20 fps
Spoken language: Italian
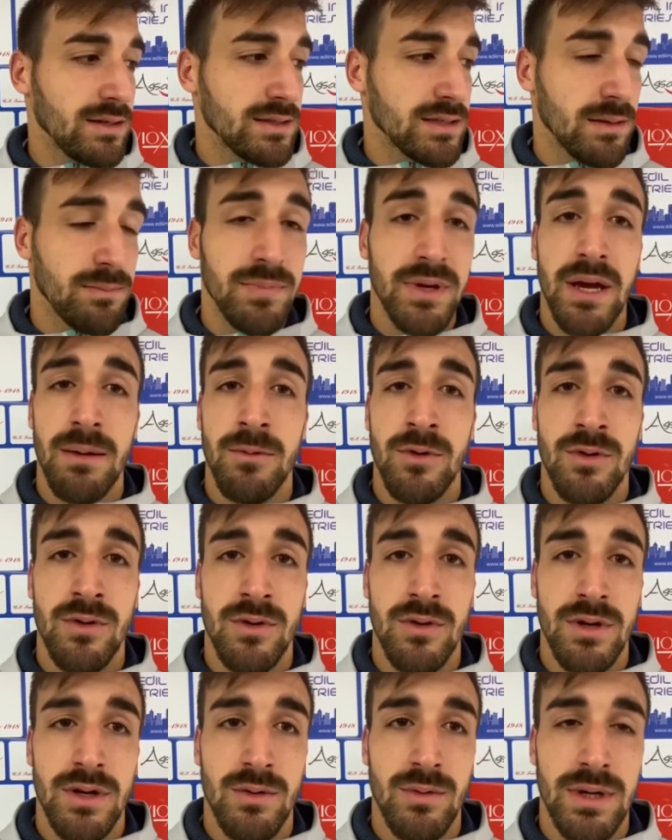
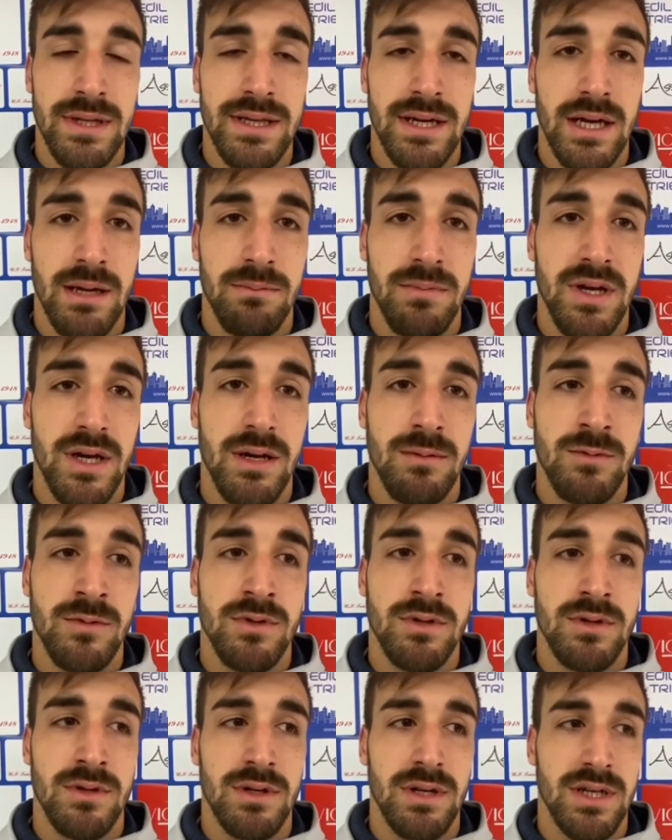Sappiamo le qualità che abbiamo,
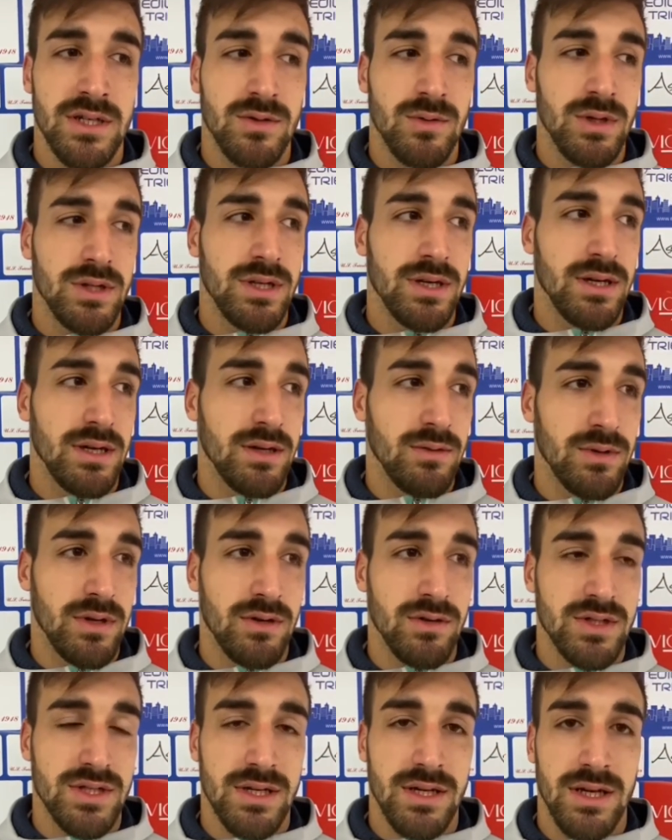la squadra è una
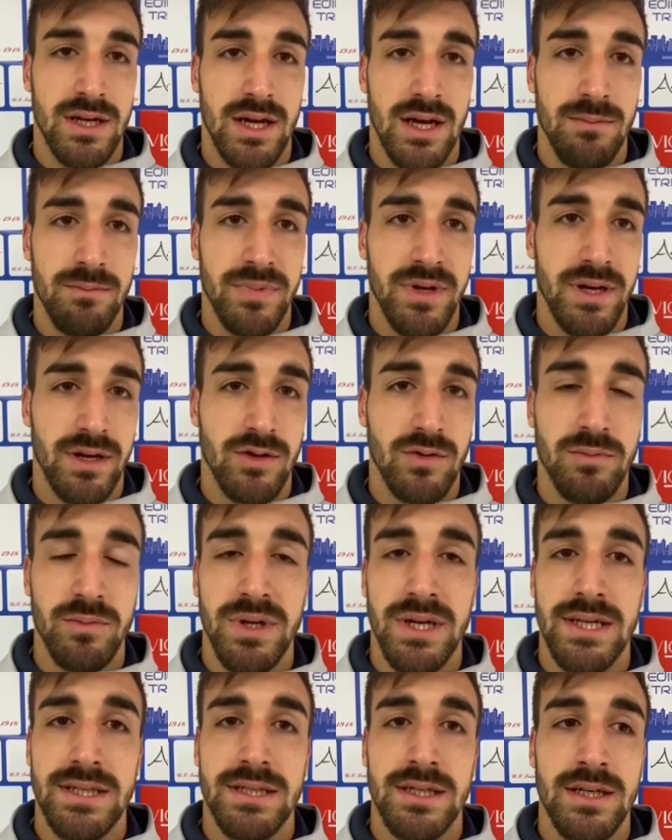rosa ampia e
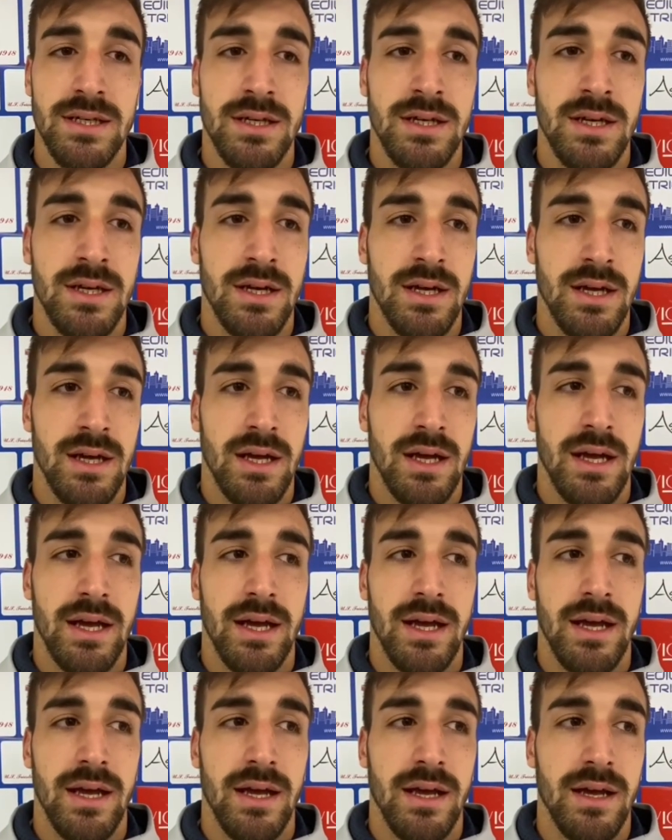completa
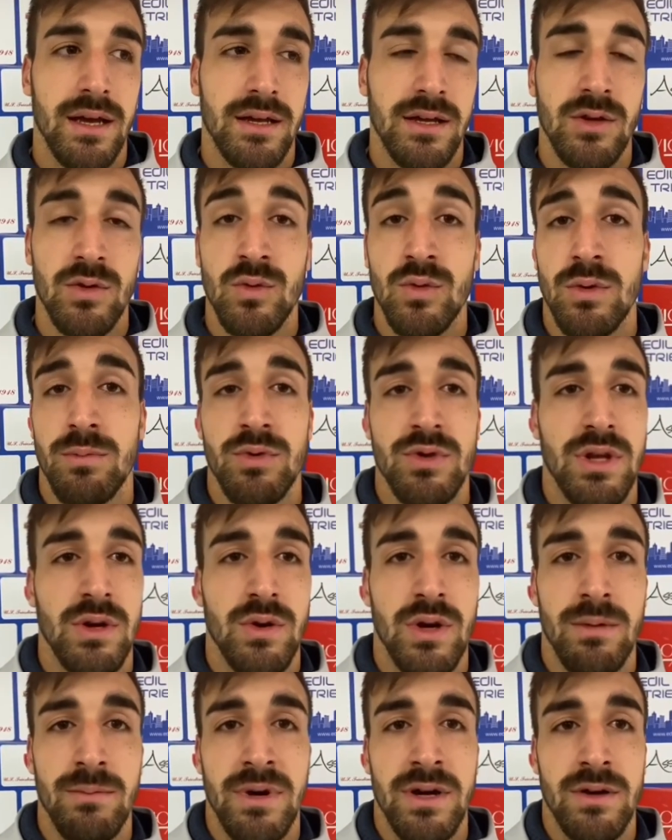e chiunque può dare
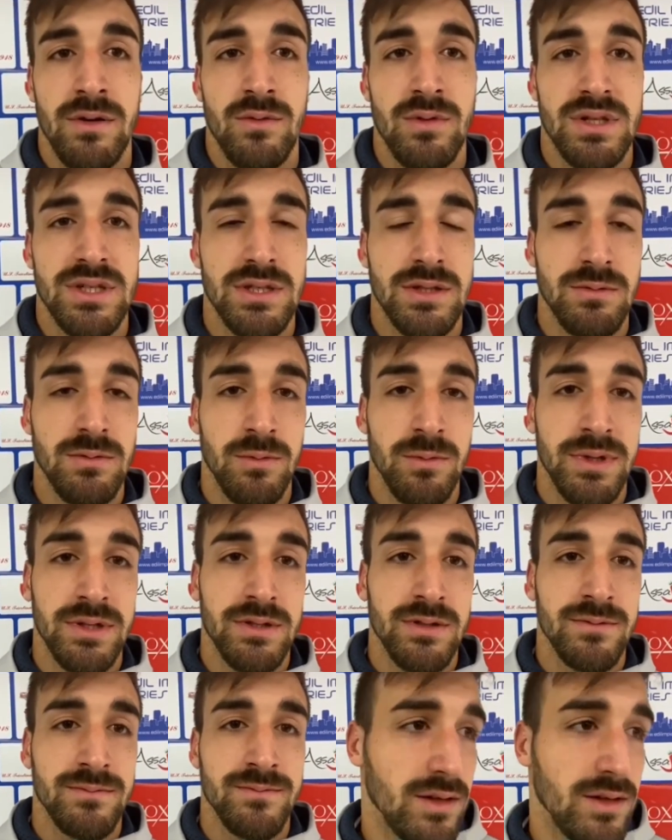una mano in qualsiasi momento.